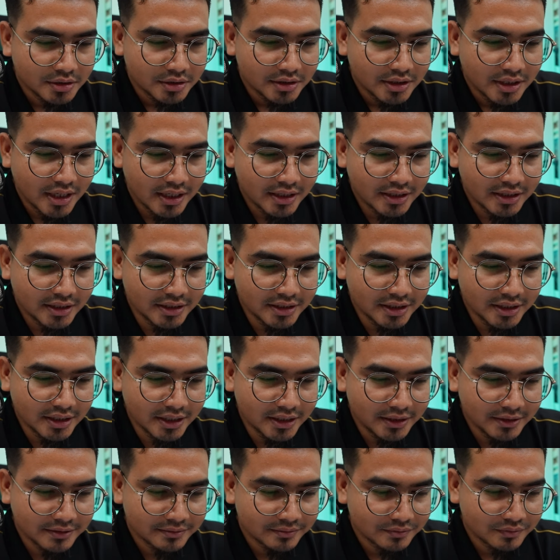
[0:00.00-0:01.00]
Dan
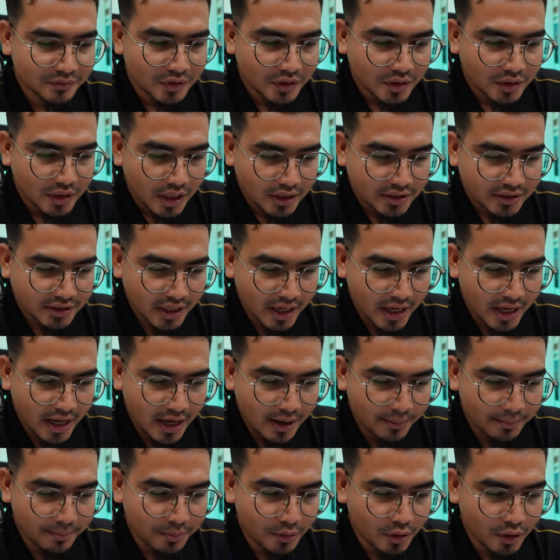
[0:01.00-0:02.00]
ini
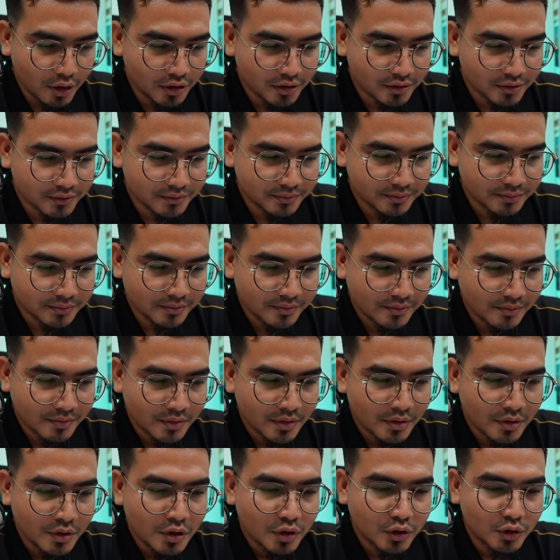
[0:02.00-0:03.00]
saya upload
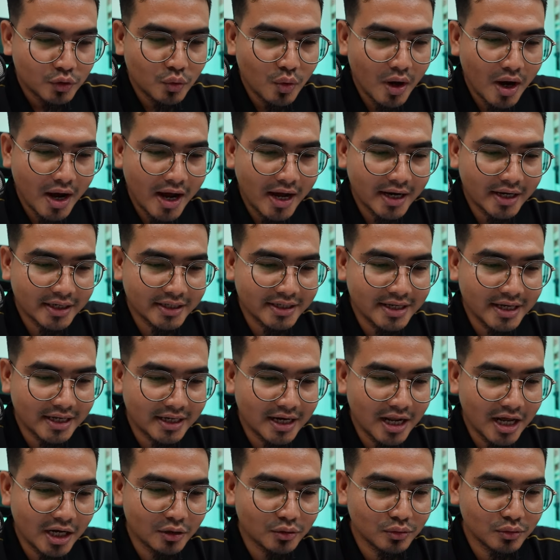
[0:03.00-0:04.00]
dua hari yang
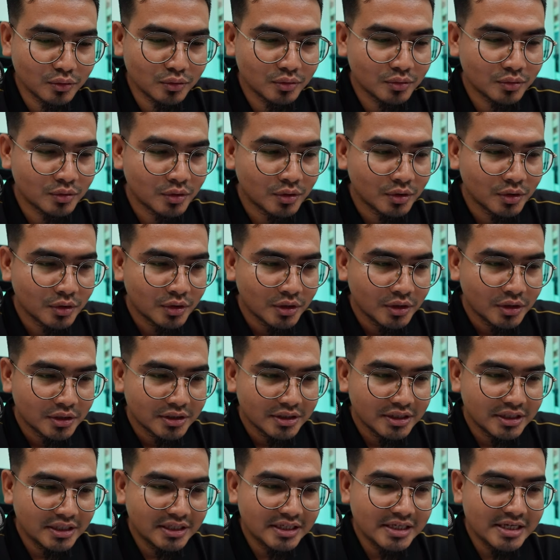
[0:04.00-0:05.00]
lalu
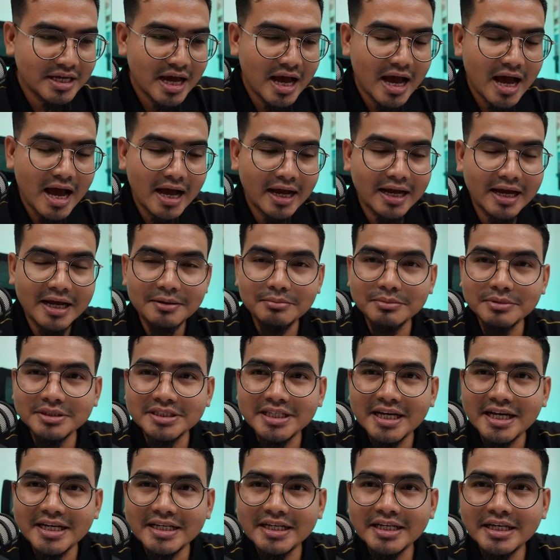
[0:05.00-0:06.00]
dia akan
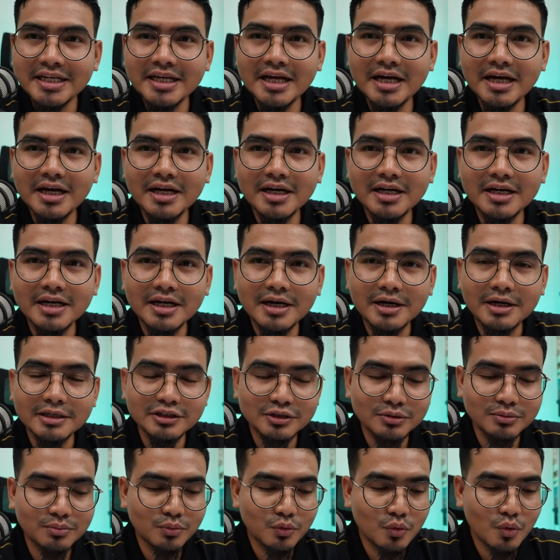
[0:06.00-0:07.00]
menjadi uh,
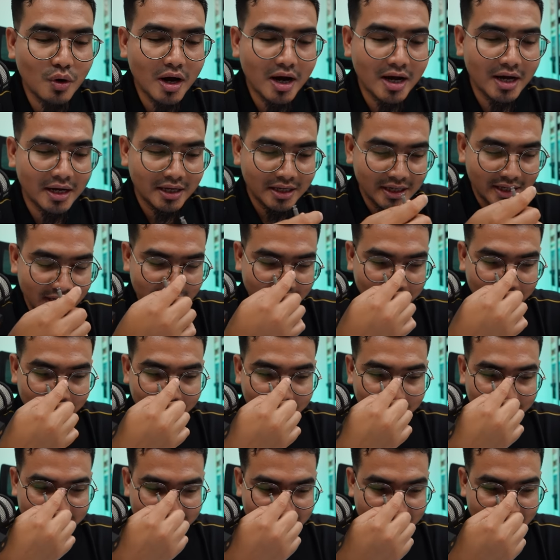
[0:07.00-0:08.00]
sebuah
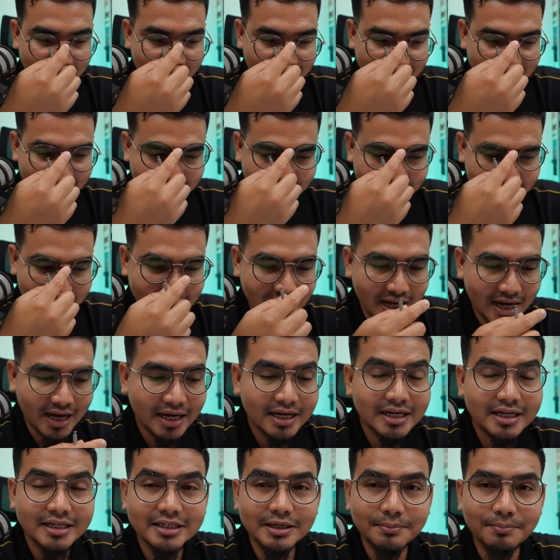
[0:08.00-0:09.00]
investasi
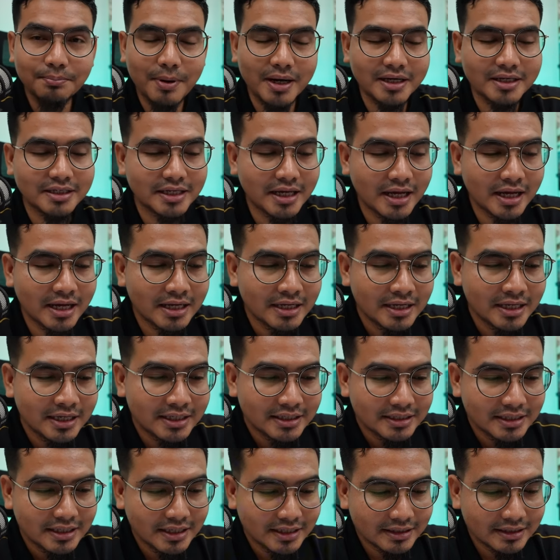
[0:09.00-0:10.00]
kita ke depannya
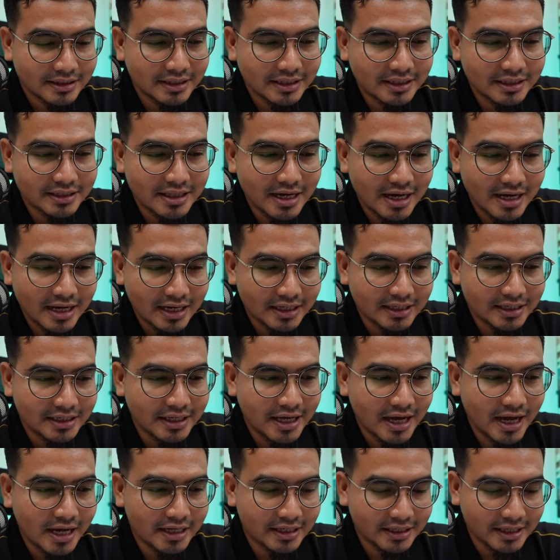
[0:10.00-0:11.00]
nanti kita akan
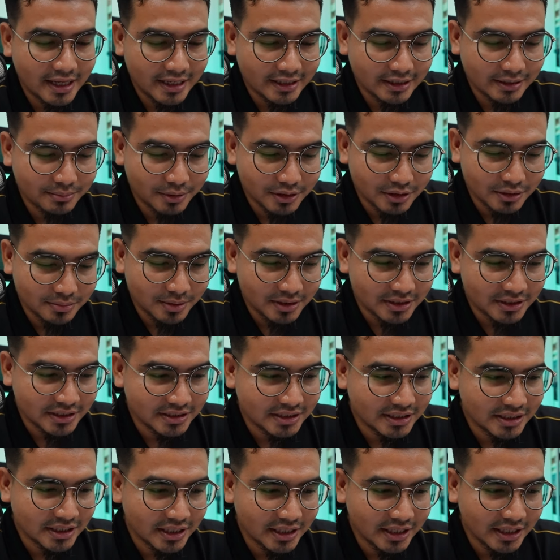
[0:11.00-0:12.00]
lihat ya teman-teman di
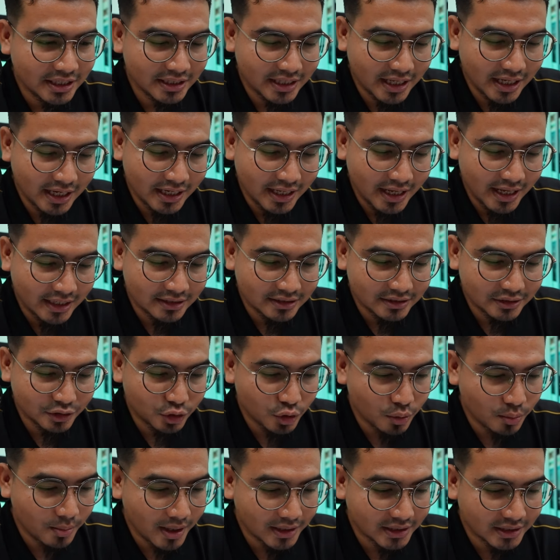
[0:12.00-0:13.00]
sini kita lihat
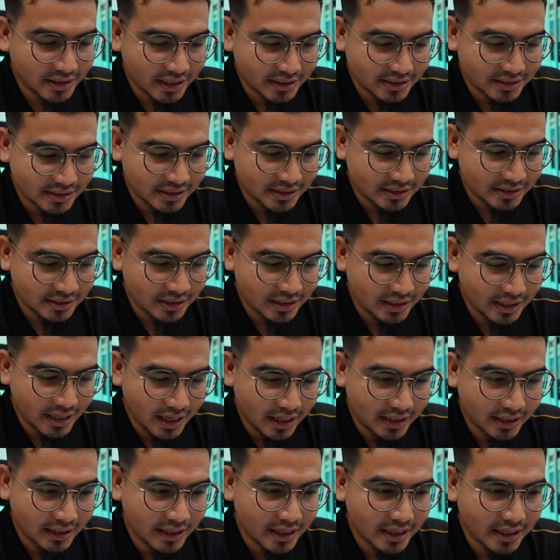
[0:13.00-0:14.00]
coba tes
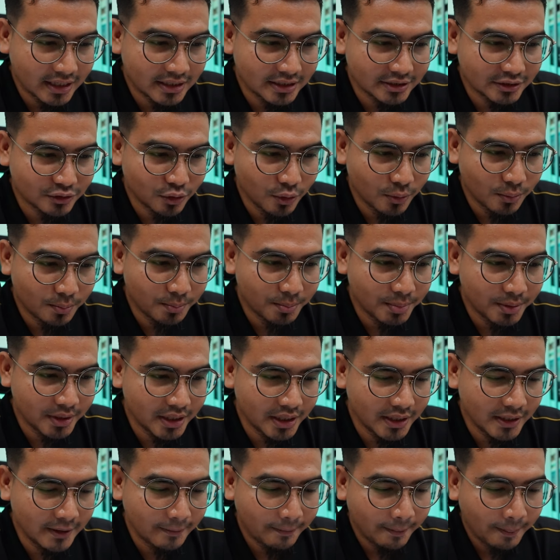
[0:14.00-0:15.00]
lihat ya ke
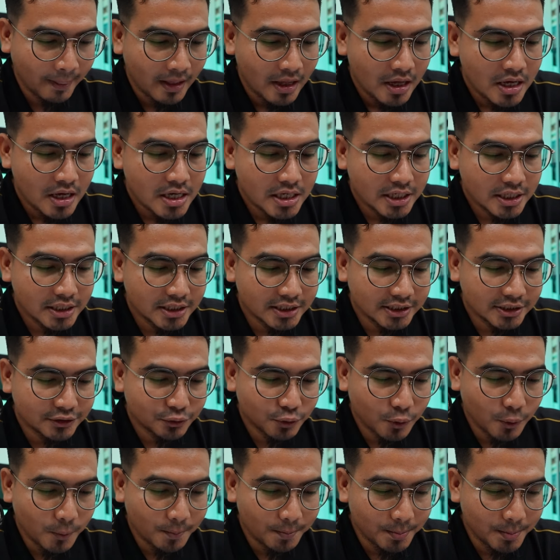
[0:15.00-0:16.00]
Shopee ke
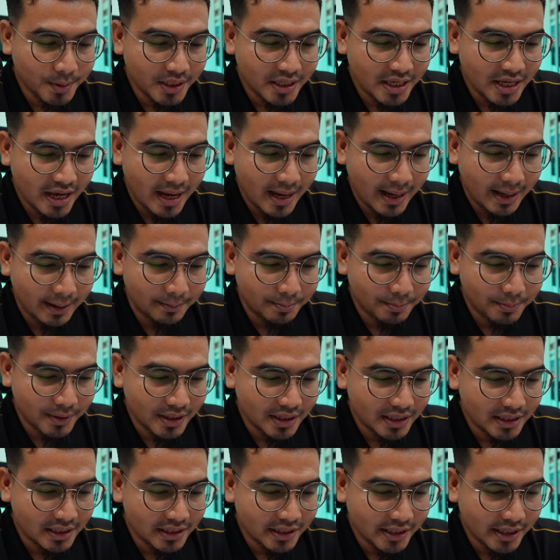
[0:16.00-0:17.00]
Shopee
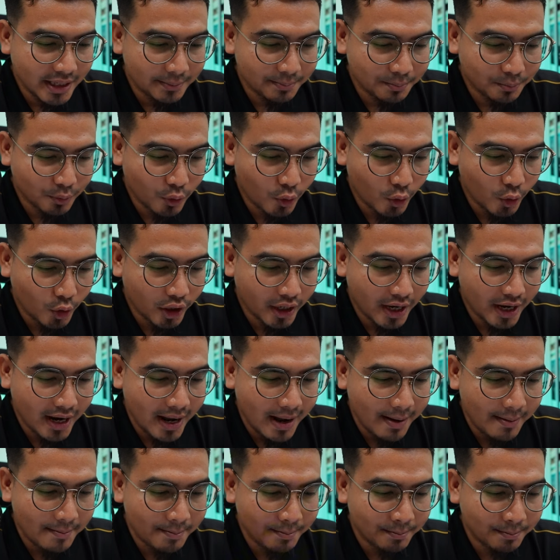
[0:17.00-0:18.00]
affiliate
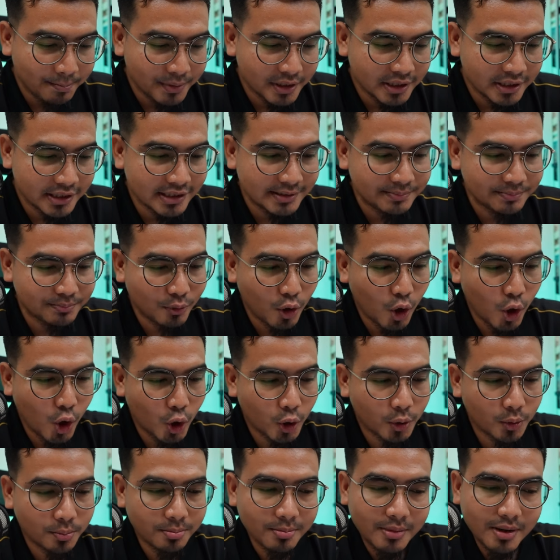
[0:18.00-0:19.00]
program
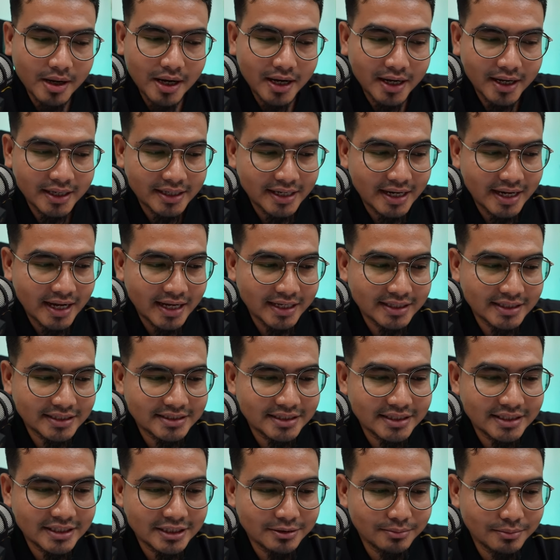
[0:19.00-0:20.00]
performa nah di
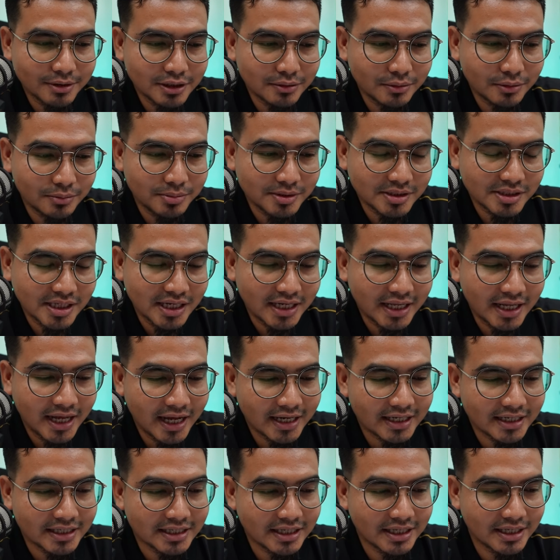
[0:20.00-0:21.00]
sini teman-teman bisa
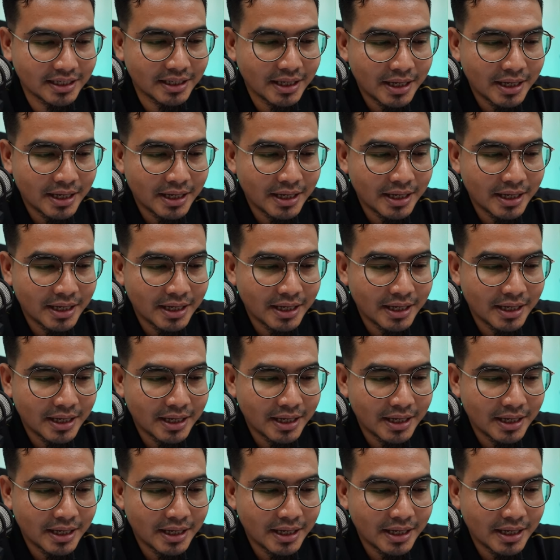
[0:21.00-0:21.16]
lihat nih